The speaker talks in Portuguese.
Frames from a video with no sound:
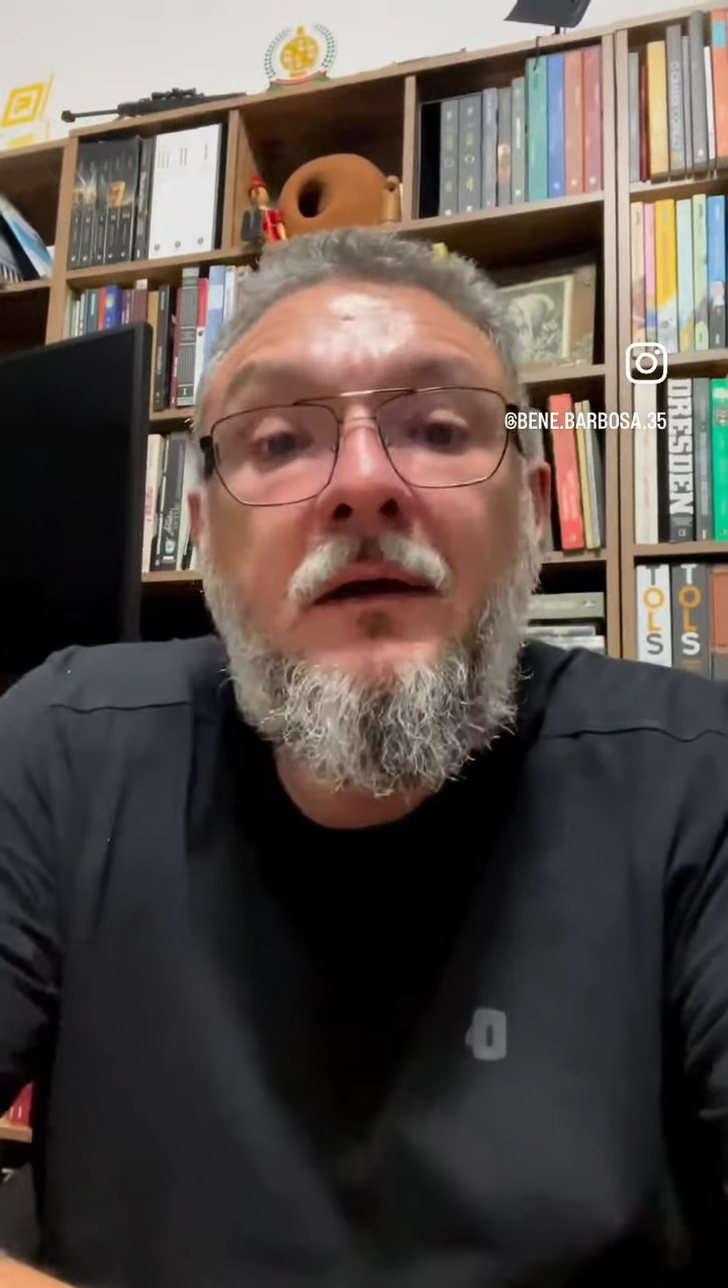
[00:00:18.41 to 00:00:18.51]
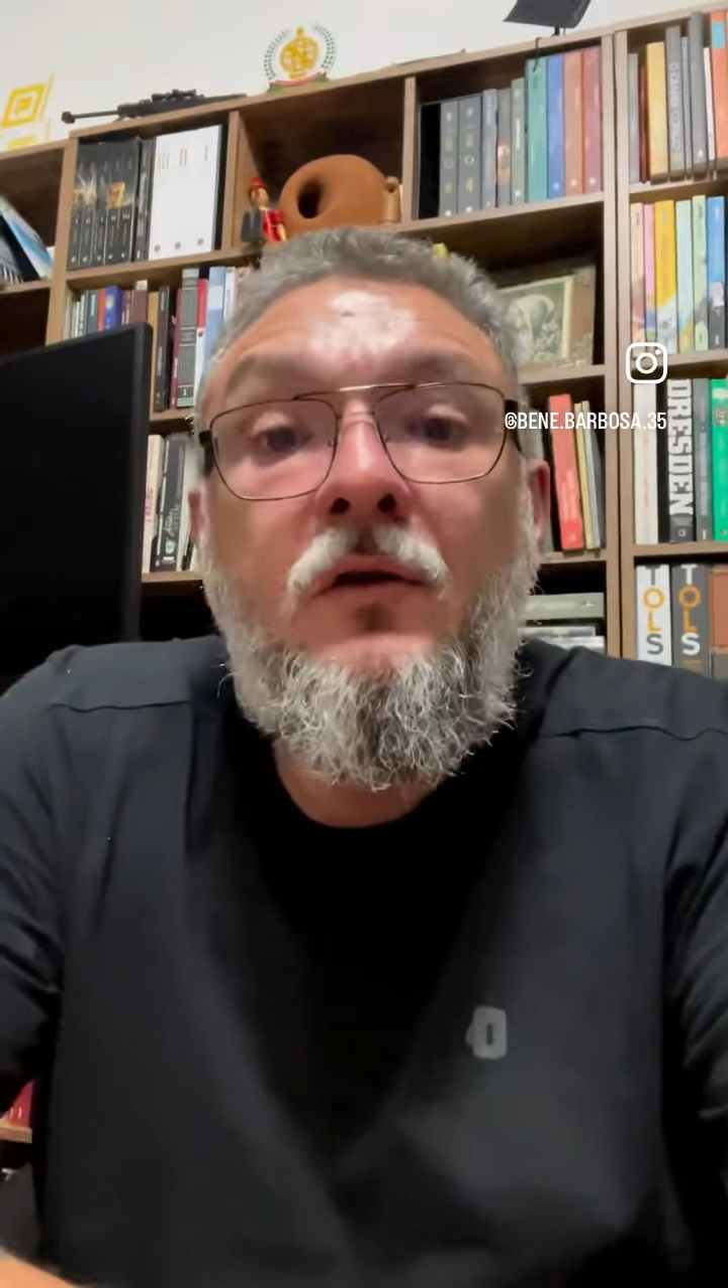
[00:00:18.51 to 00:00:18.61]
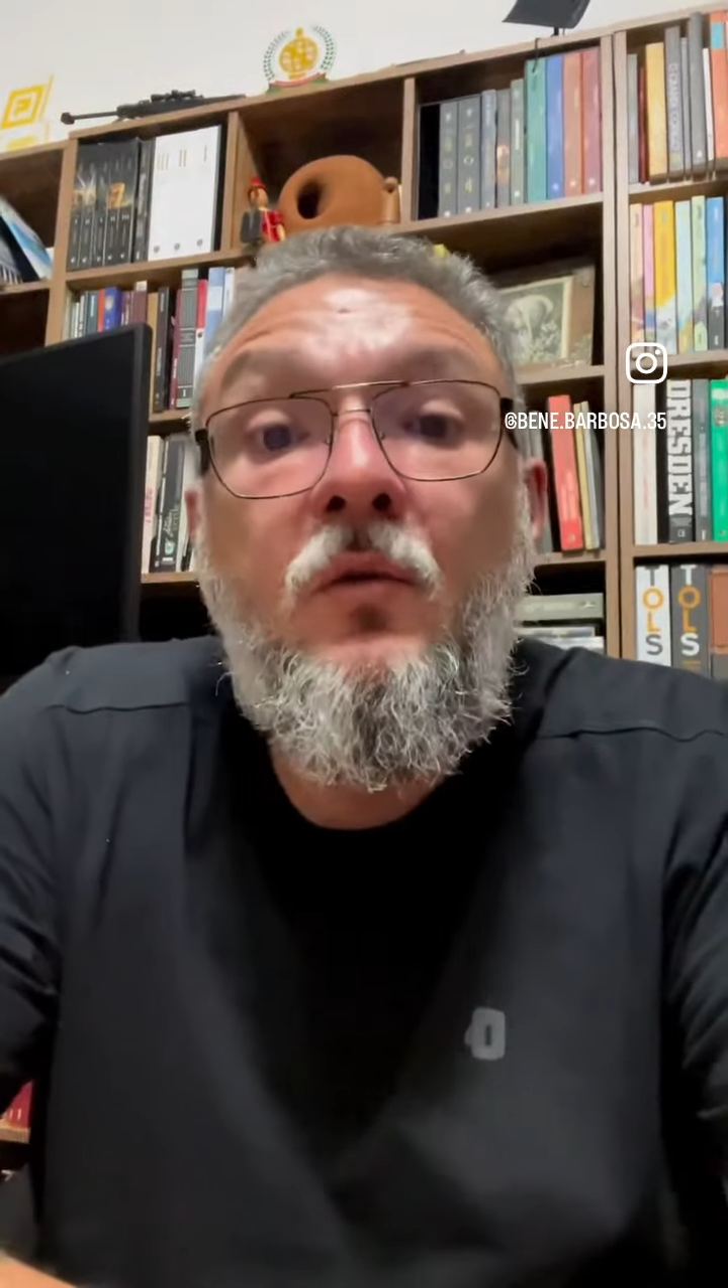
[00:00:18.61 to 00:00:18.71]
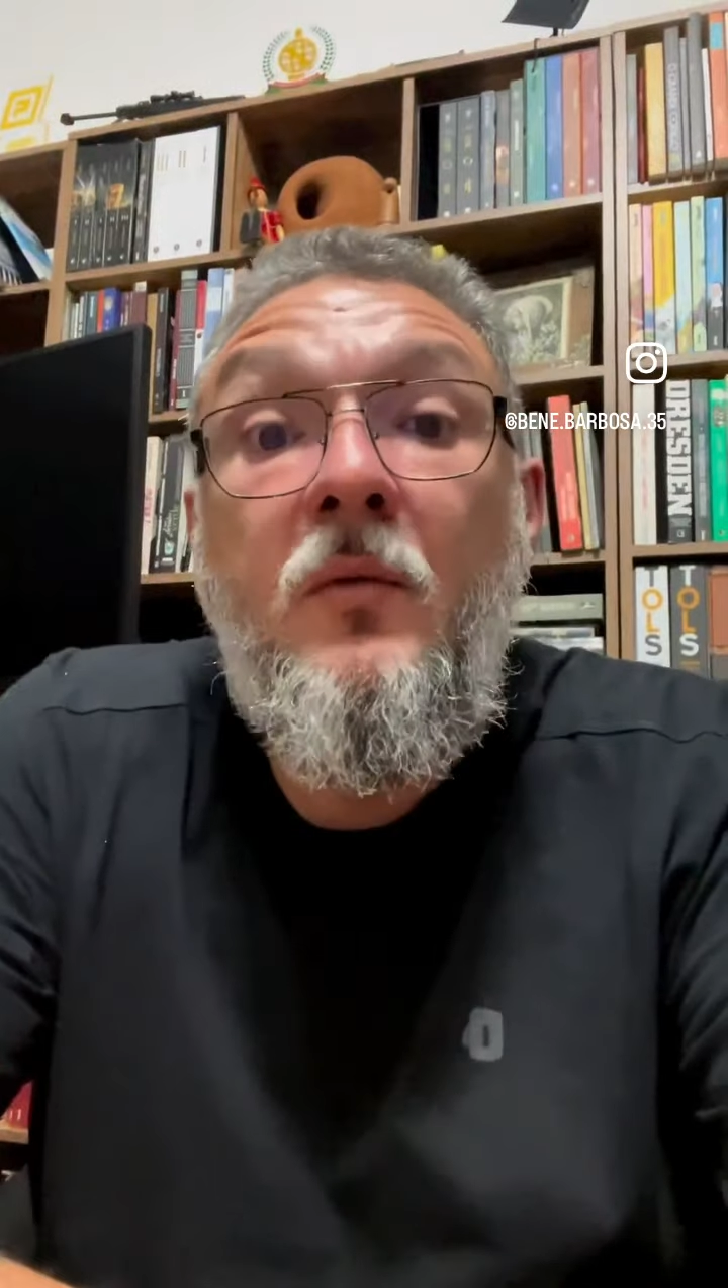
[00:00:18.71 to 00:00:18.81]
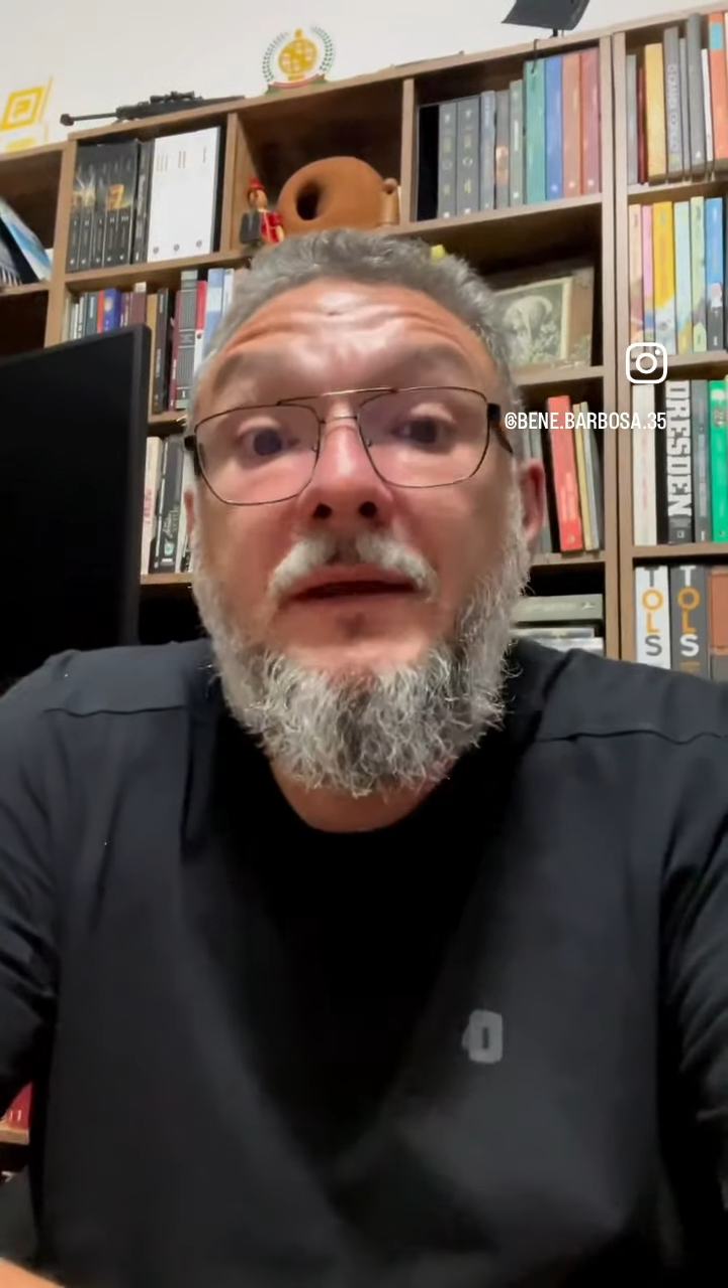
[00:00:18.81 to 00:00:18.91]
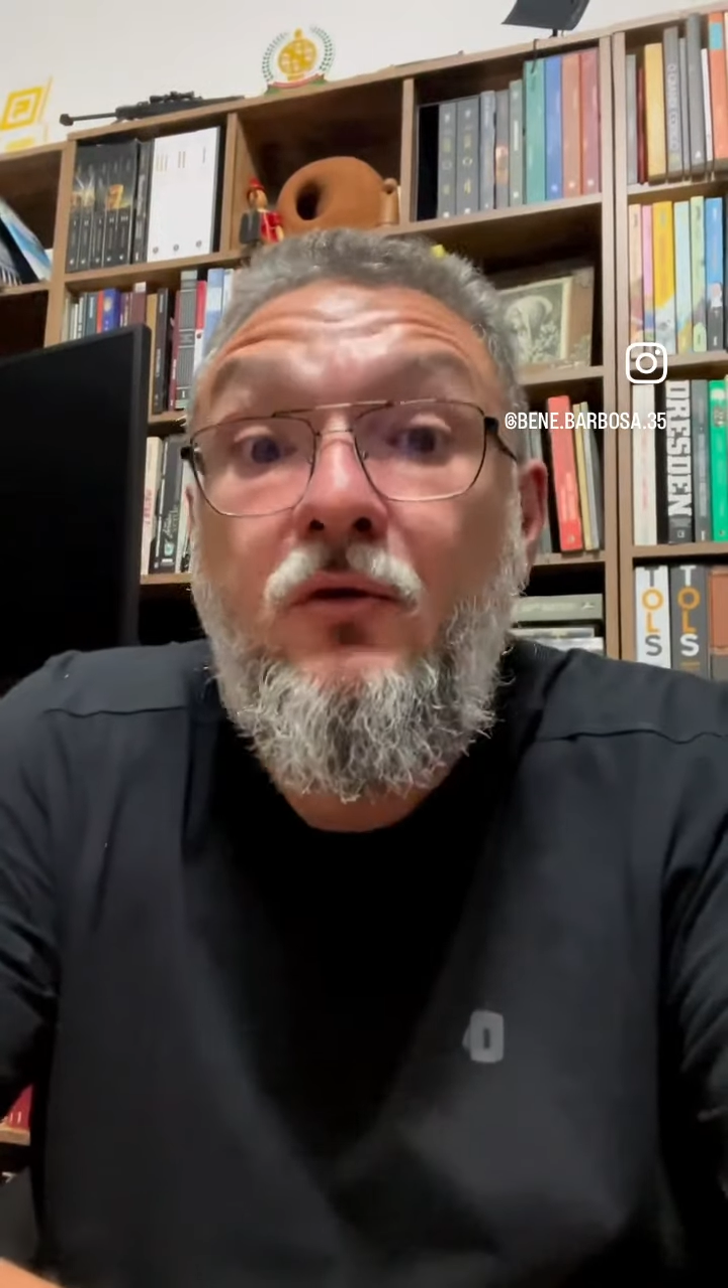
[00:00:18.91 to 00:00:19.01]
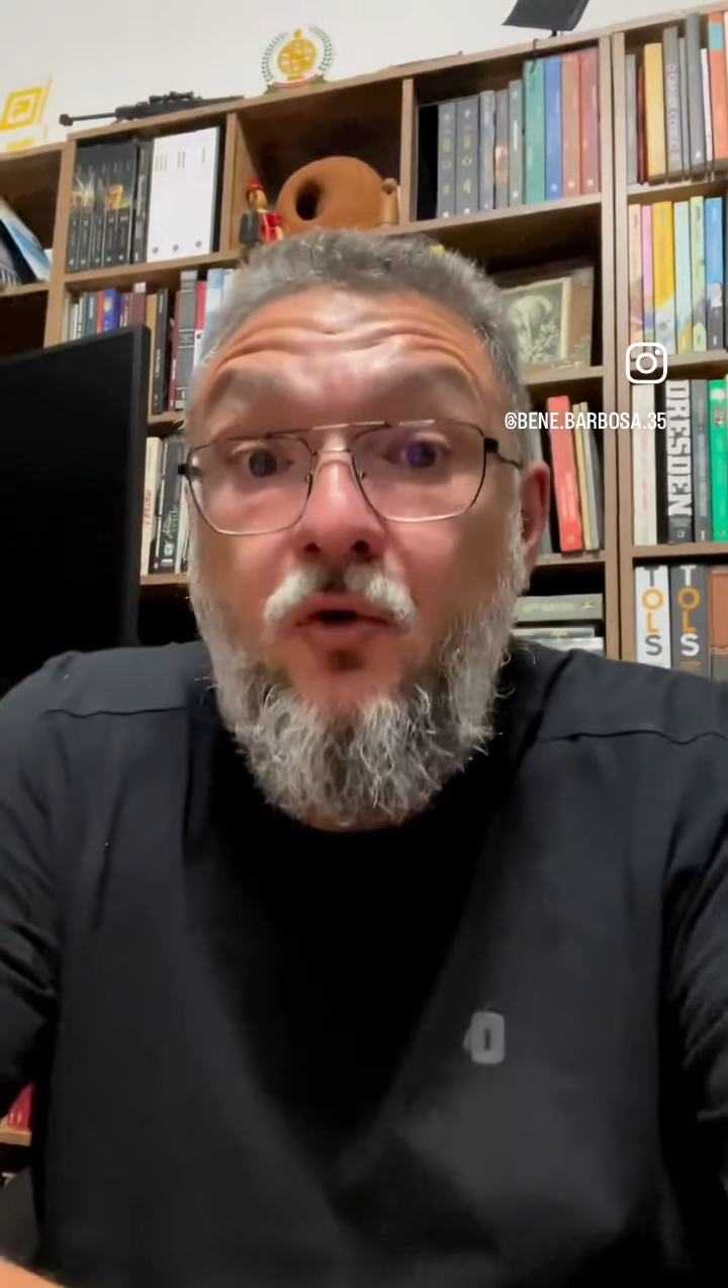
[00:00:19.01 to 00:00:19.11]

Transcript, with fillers: no momento